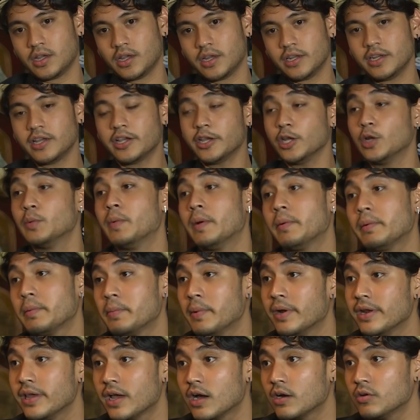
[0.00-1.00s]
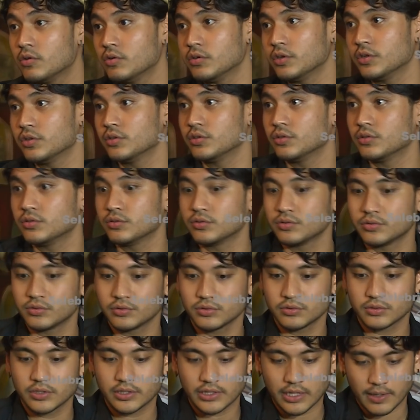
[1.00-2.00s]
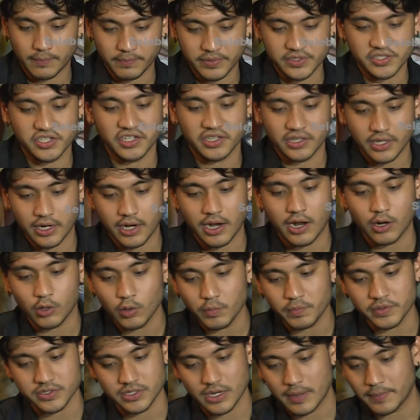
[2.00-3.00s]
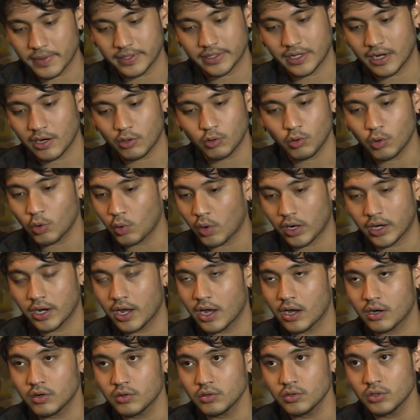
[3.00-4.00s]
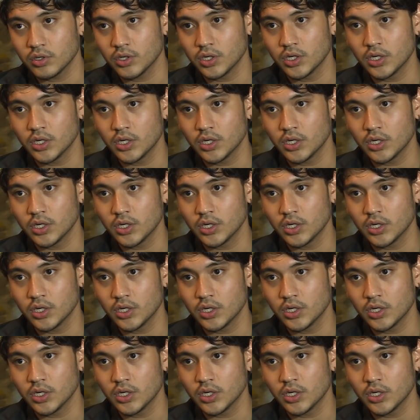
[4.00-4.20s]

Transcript: ini kehidupan pribadi aku gitu tentang percintaan aku persahabatan aku keluarga aku